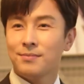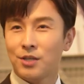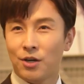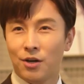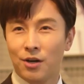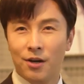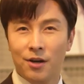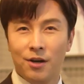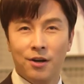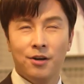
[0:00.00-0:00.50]

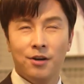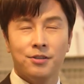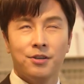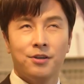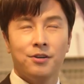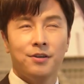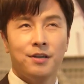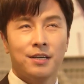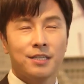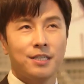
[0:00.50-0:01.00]

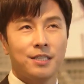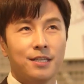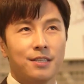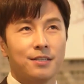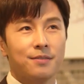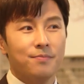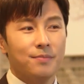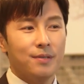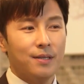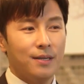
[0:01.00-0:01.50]
전혀 안
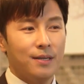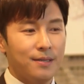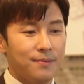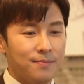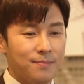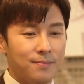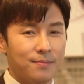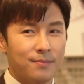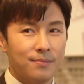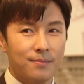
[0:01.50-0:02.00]
친했습니다.
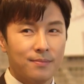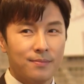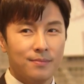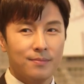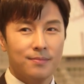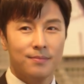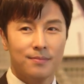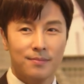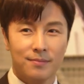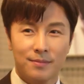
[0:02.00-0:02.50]

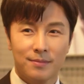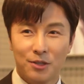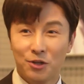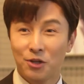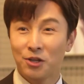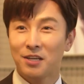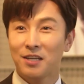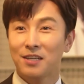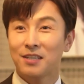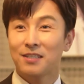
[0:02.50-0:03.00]

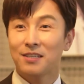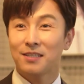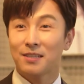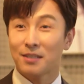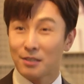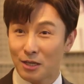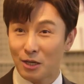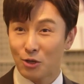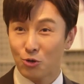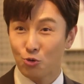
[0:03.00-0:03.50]
그러니까
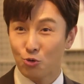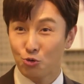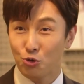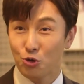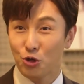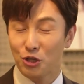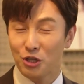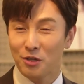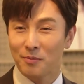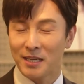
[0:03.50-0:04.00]
그날도
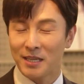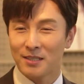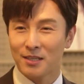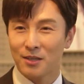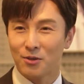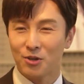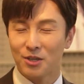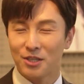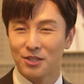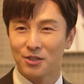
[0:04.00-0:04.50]
우연히
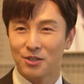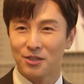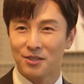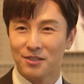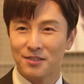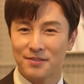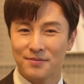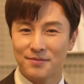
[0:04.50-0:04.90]
만난 거겠죠.